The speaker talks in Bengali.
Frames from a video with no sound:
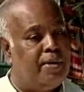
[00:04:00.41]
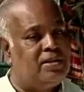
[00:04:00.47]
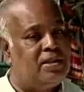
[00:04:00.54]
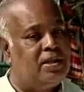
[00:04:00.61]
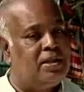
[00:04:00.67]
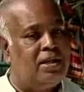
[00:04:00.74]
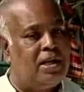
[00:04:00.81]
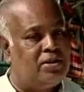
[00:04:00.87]
সমাজ
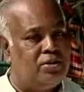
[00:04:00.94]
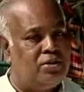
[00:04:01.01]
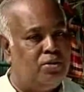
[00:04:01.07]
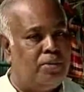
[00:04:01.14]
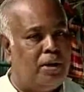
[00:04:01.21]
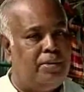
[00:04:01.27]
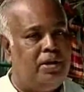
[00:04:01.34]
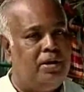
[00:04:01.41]
থেকে
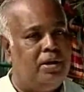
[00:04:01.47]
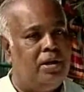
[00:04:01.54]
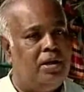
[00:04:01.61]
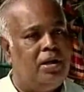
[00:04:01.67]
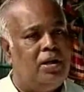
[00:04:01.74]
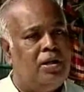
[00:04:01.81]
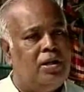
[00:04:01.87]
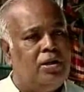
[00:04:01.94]
রাষ্ট্রীয়ভাবে
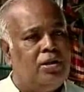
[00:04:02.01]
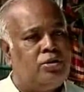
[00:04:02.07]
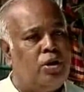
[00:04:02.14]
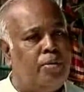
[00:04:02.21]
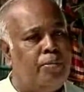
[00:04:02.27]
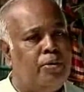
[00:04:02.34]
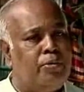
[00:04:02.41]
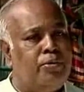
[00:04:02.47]

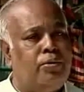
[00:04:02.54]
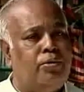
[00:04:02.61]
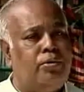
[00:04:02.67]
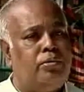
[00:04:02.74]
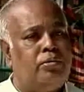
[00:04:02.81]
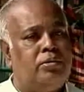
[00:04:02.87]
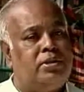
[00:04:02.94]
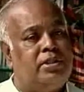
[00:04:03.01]
সমগ্র
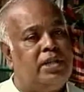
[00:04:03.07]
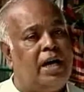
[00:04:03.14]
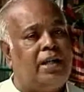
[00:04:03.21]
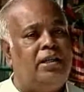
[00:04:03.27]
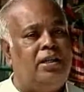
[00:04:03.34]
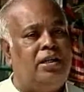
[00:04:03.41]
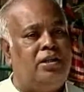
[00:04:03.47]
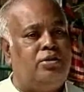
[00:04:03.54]

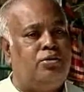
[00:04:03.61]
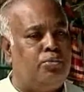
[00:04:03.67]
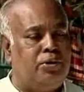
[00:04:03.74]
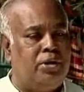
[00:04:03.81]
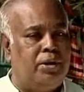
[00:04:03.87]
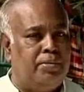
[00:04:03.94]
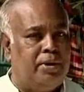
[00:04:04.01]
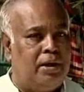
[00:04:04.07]
জাতিকে
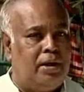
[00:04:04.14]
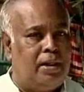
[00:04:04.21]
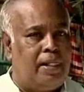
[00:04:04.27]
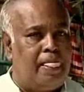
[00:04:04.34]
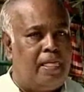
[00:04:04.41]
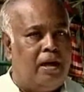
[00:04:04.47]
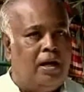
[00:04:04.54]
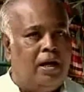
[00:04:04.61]
সুখ দেবে
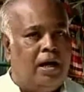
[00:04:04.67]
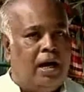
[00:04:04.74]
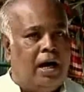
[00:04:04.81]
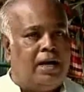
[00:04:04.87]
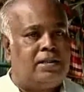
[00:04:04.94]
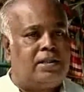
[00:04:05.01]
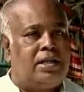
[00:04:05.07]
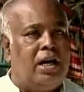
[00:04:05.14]

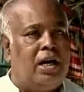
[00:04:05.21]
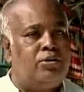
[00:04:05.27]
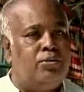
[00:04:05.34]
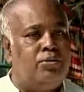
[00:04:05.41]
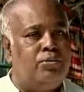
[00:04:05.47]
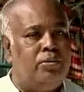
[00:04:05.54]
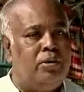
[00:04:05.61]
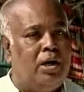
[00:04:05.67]
আজকে
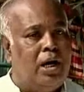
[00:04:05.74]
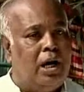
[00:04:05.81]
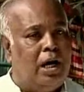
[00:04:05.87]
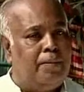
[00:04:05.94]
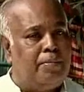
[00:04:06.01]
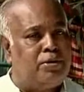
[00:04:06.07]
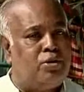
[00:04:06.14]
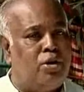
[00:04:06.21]
আসুন
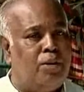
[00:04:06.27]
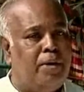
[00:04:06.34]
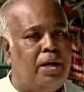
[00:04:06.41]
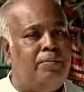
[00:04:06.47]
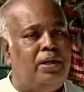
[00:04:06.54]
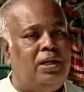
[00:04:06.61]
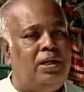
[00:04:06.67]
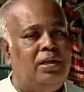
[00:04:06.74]
আমরা
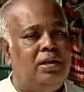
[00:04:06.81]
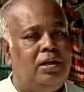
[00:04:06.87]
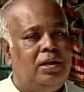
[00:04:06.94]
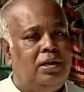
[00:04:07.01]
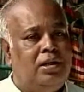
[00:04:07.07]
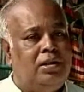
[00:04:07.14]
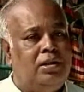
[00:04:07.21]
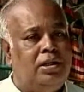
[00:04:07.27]
সবাই মিলে
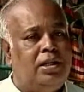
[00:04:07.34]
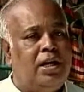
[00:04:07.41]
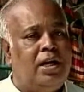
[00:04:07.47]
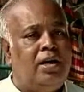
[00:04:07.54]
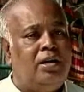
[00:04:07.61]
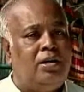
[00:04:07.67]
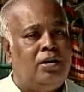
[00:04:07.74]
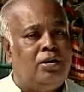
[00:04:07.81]

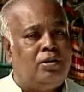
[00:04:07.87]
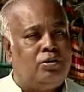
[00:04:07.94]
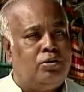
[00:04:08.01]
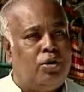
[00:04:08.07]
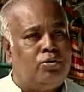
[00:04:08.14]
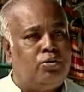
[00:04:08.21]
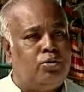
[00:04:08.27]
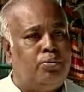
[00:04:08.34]
দ্বিধা
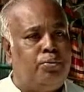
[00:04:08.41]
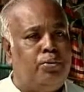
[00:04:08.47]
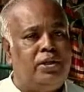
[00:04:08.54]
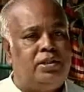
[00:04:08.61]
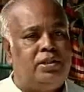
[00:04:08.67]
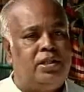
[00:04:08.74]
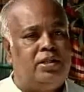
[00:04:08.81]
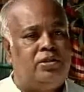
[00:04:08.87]
দ্বন্দ্ব
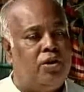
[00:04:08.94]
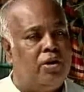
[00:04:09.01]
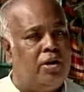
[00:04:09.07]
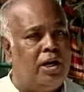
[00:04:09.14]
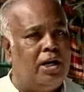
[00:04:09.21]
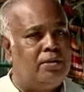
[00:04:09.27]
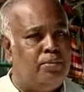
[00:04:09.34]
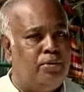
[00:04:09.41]
ভুলে যে
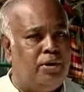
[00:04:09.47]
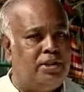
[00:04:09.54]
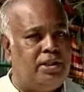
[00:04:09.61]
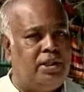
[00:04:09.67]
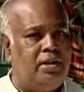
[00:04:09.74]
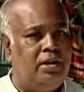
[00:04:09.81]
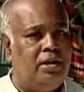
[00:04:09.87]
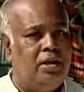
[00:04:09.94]
সংঘাত ভুলে
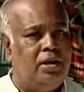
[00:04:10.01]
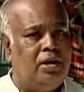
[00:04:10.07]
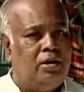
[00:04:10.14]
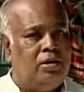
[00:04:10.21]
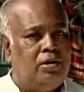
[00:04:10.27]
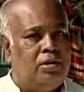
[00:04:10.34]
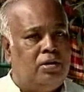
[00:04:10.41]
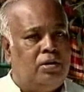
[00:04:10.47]
যে
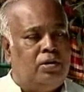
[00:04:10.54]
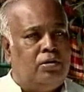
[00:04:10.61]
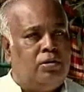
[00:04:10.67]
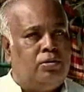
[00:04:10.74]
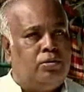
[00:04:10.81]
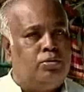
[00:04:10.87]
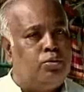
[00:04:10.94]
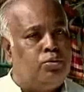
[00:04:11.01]

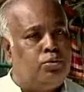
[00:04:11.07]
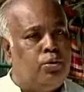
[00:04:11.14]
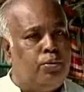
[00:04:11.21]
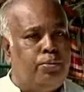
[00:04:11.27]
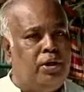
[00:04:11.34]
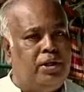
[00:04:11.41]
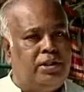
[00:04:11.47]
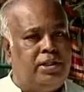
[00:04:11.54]
যুদ্ধ
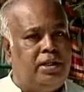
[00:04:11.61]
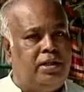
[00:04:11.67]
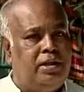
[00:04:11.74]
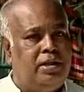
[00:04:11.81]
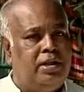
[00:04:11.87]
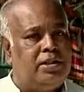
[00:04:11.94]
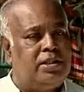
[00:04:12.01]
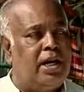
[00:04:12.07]
ভুলে যে
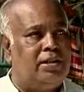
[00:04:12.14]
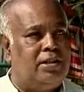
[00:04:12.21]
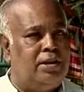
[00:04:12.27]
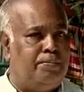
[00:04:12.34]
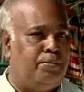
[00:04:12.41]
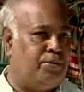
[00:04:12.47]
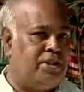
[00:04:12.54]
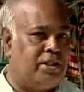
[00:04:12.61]

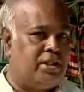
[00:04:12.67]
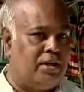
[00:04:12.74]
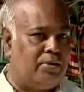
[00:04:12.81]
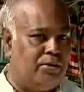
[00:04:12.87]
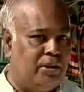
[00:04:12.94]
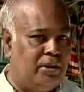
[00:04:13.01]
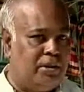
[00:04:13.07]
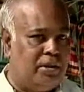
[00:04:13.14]
শান্তি প্রতিষ্ঠা
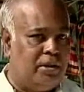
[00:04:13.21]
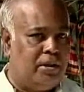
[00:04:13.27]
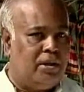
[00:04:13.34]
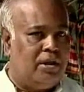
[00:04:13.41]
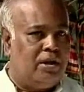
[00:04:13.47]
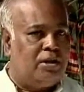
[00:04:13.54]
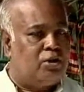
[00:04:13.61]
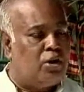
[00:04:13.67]
করি
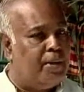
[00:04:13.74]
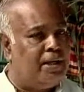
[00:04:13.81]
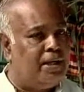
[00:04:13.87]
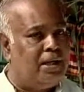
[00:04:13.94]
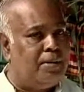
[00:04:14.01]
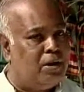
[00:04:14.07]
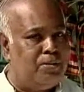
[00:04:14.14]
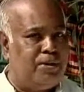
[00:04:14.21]
সবাইকে